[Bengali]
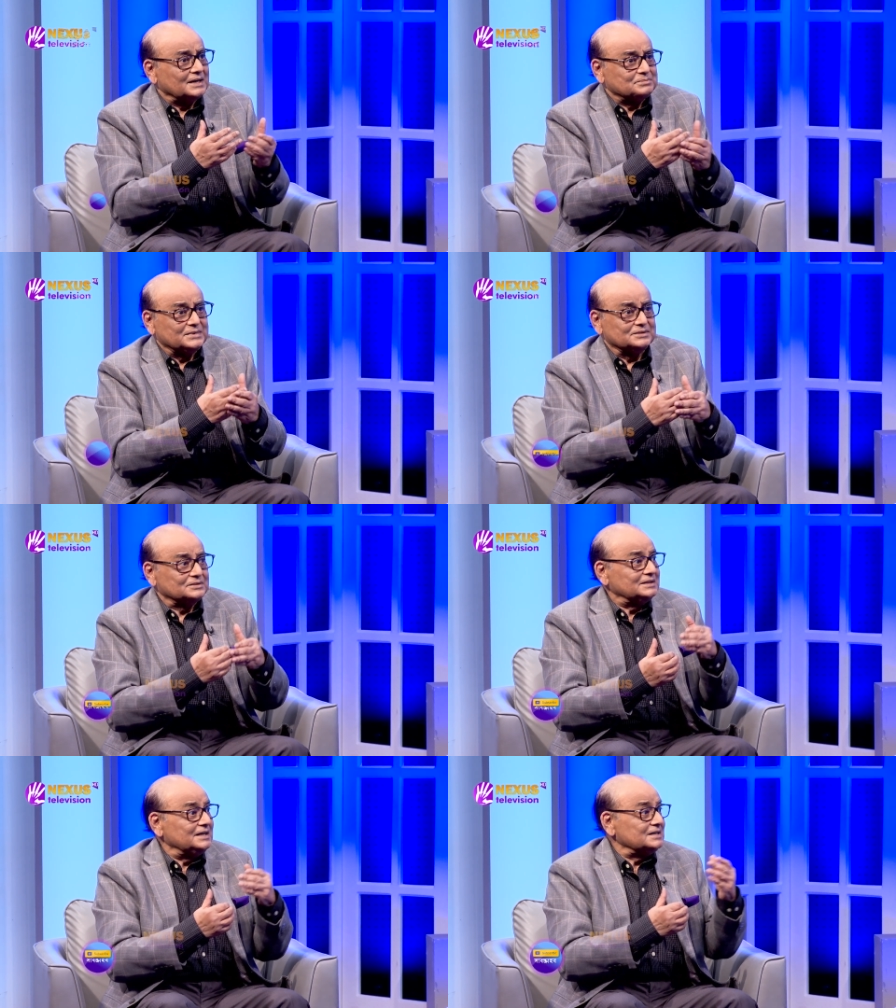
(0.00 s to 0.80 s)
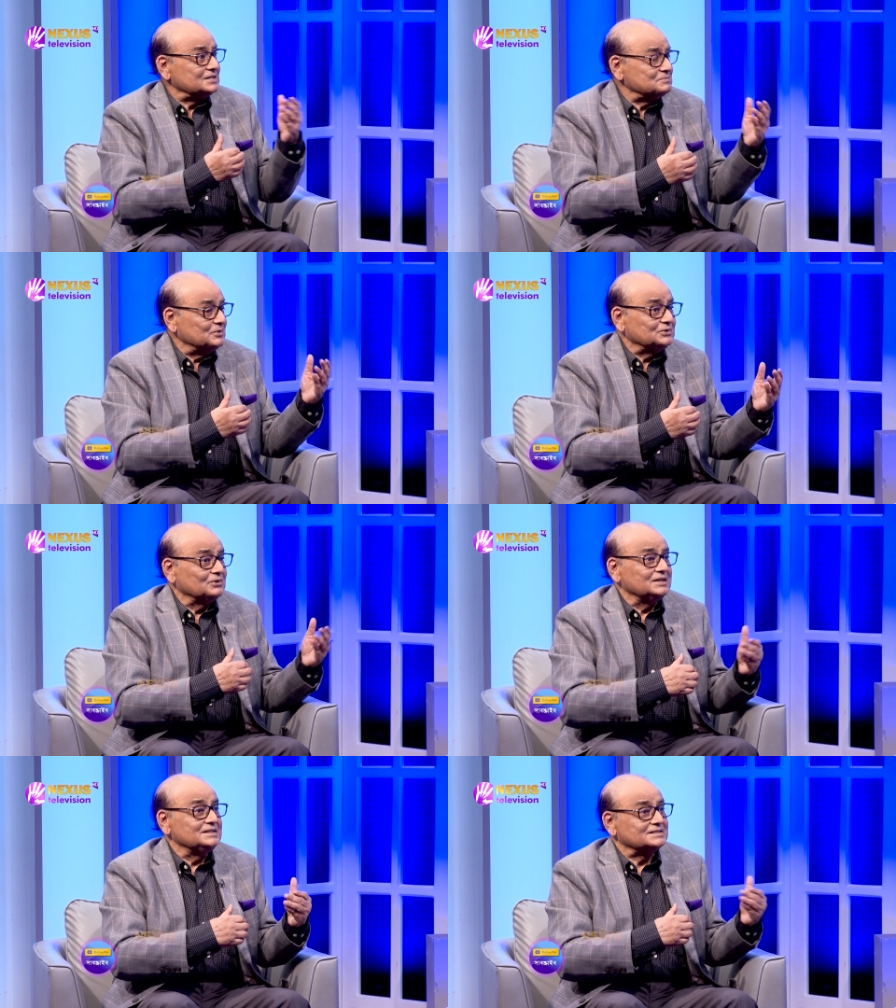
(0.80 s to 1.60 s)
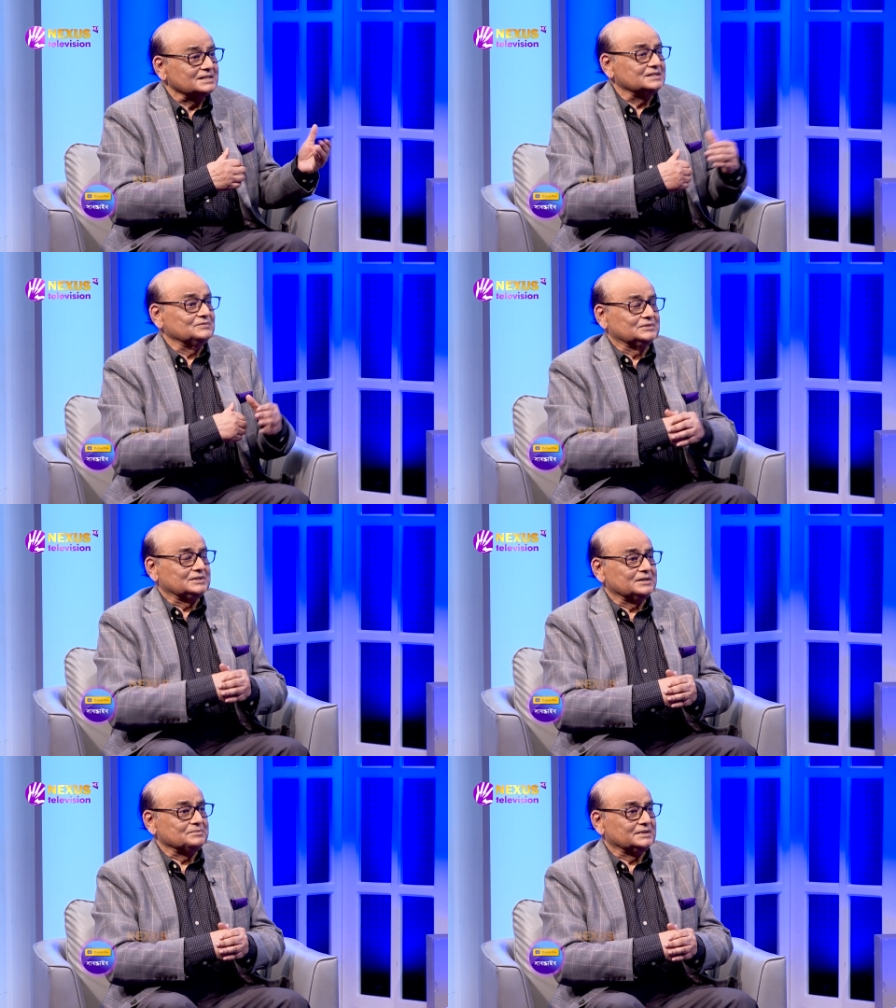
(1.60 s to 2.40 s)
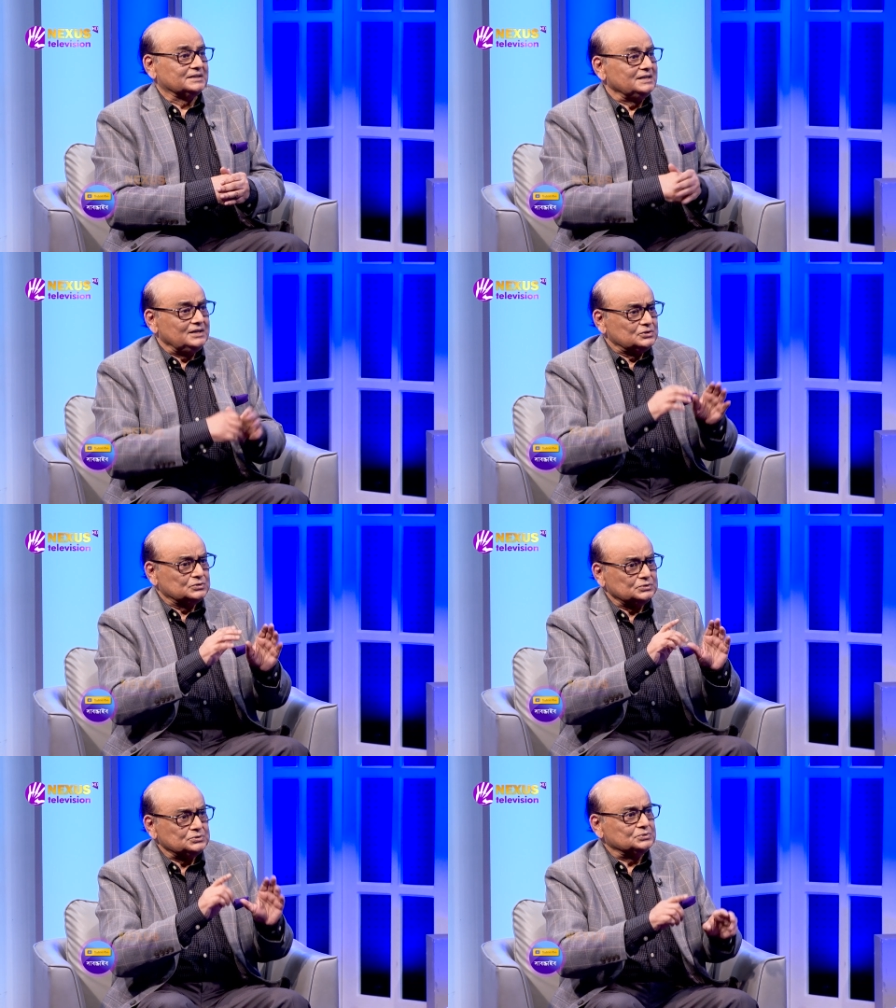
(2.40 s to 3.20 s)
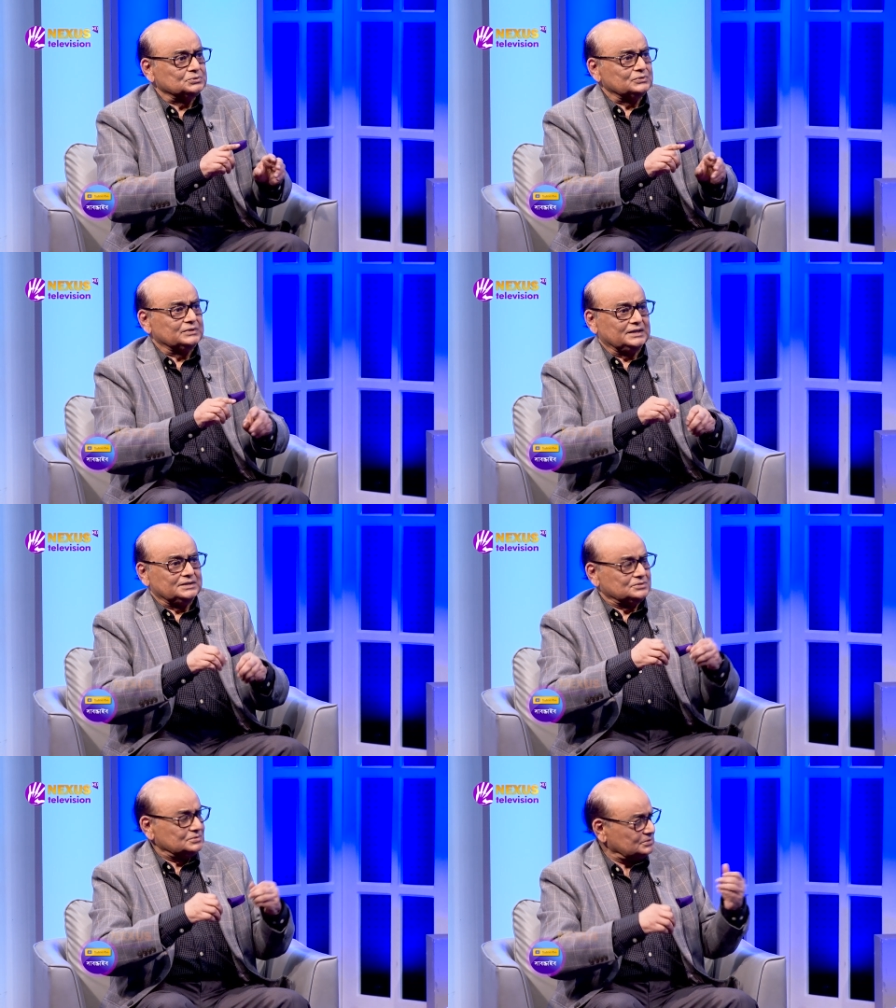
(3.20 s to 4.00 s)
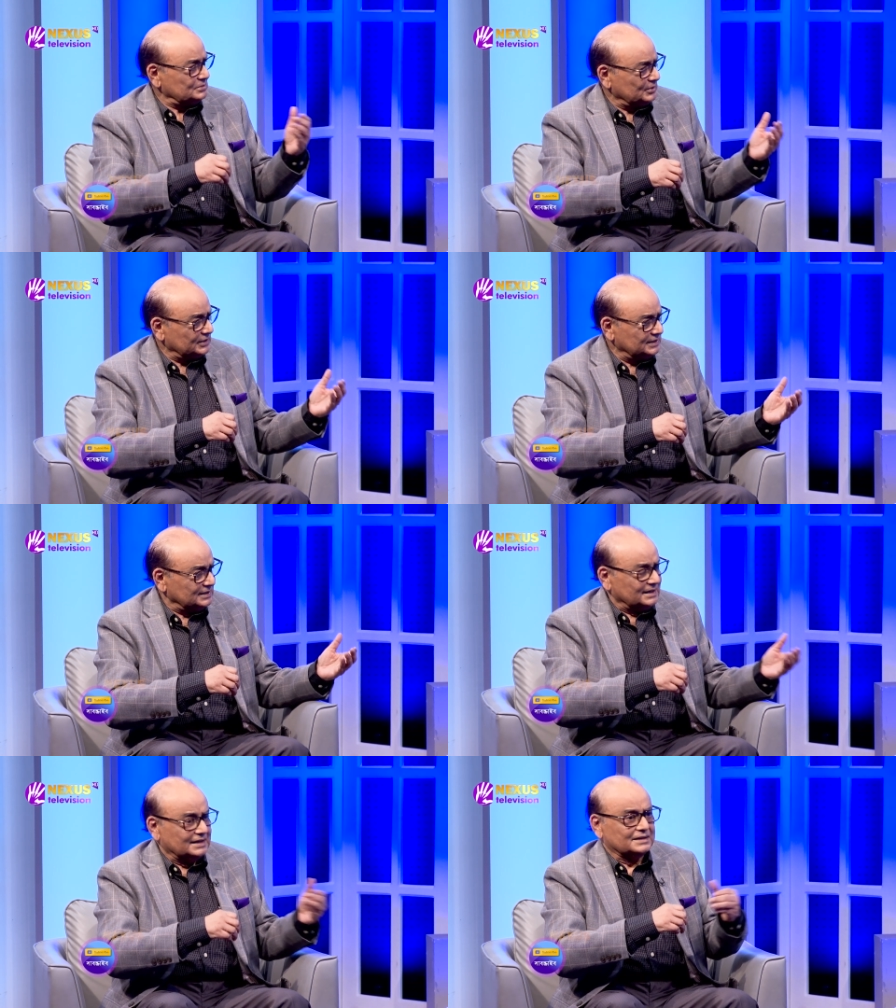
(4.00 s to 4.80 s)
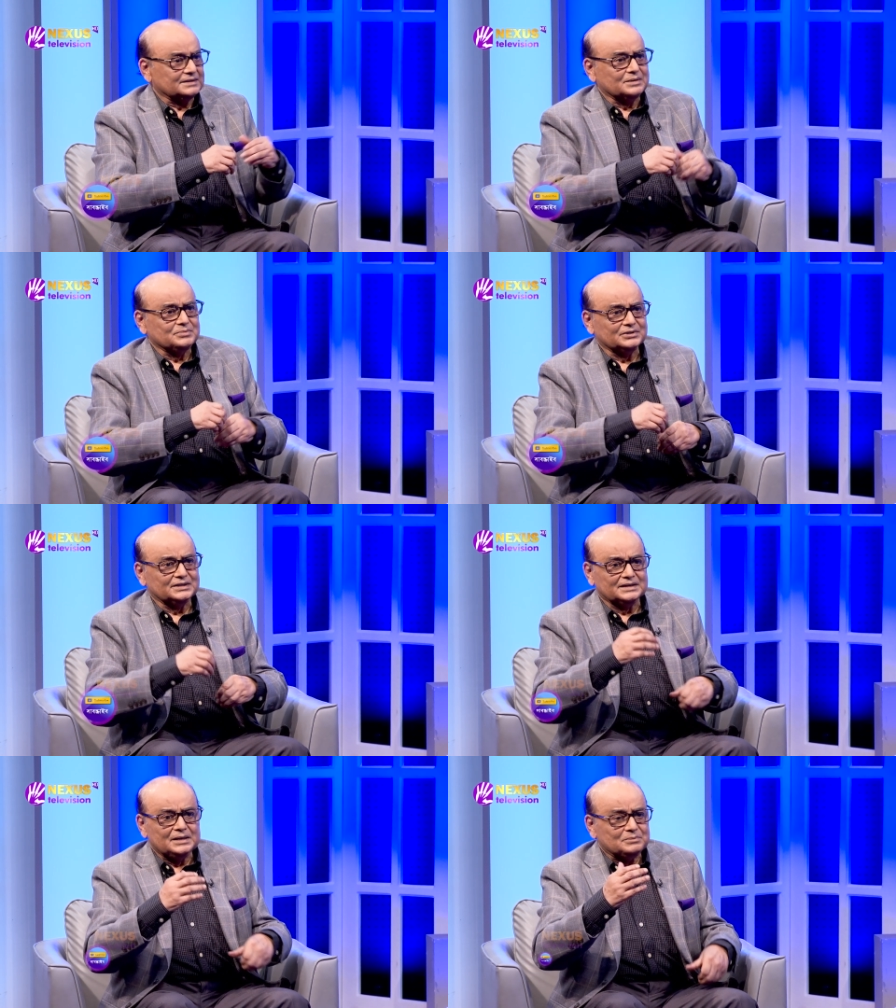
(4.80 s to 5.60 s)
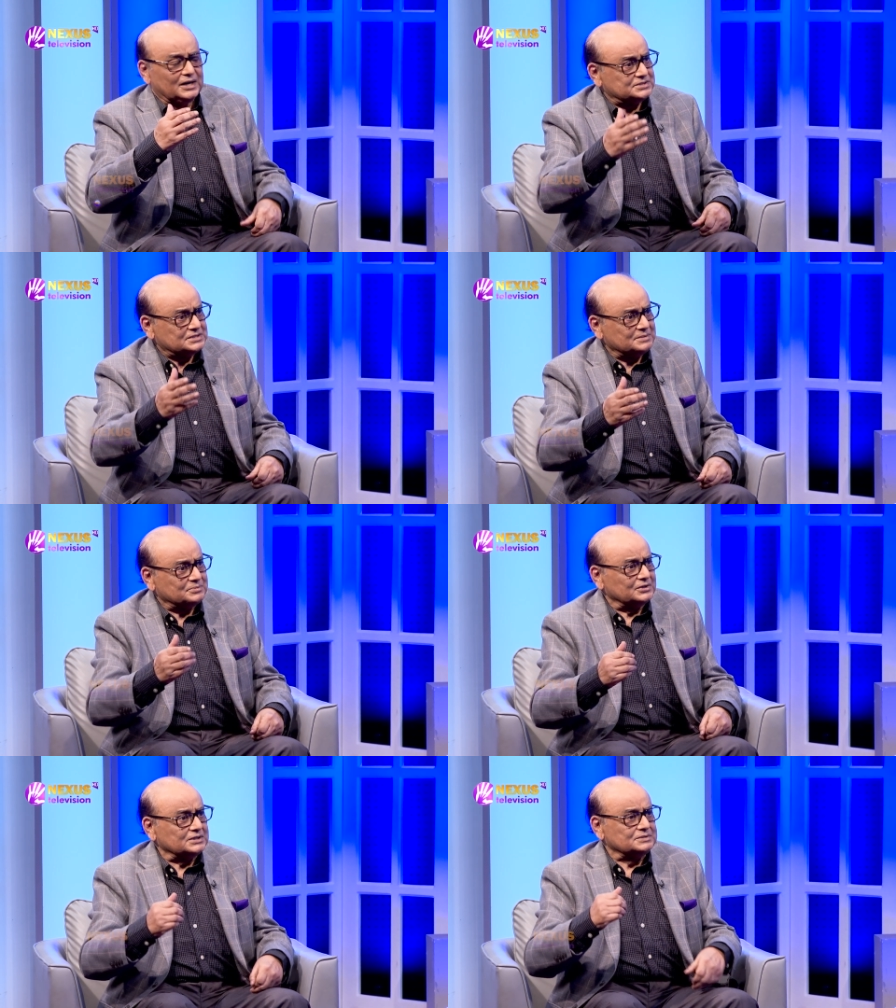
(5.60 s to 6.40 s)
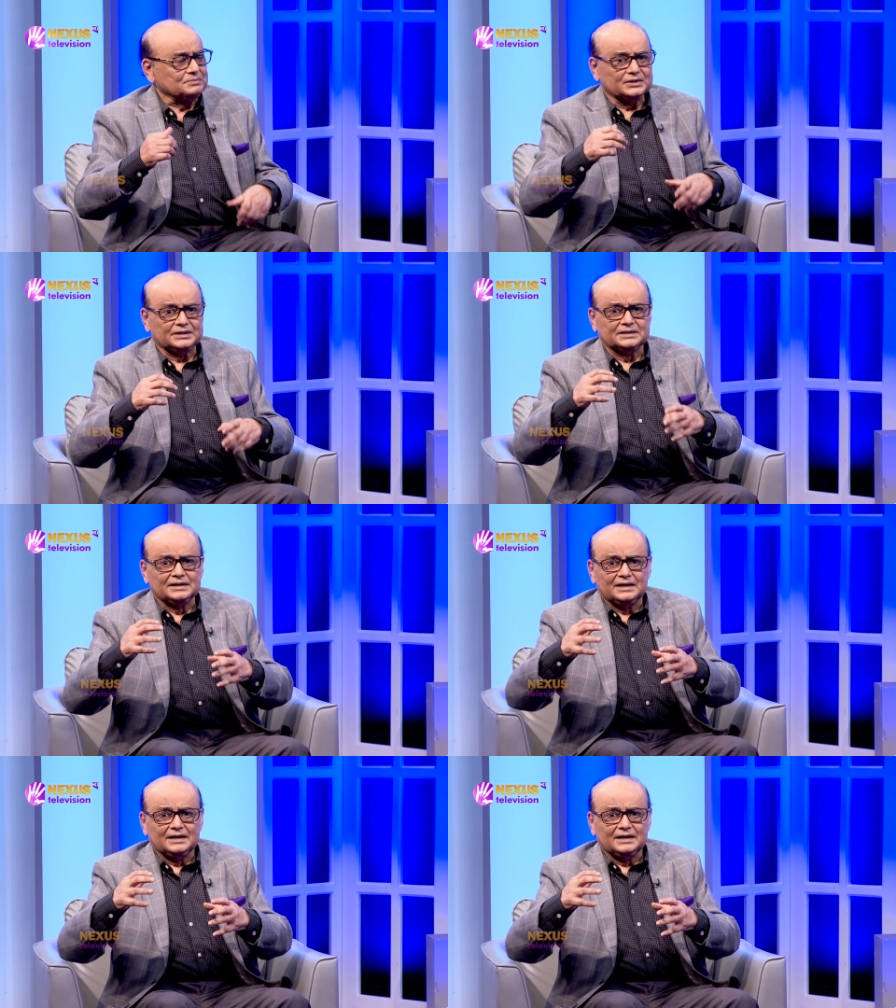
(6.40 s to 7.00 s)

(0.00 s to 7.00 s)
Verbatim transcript: আপনার এক্সপোর্ট করার ইনসেন্টিভ তো থাকবে না শুধু জুতো না জুতো বলেন খেলনা বলেন প্লাস্টিক প্রোডাক্টস বলেন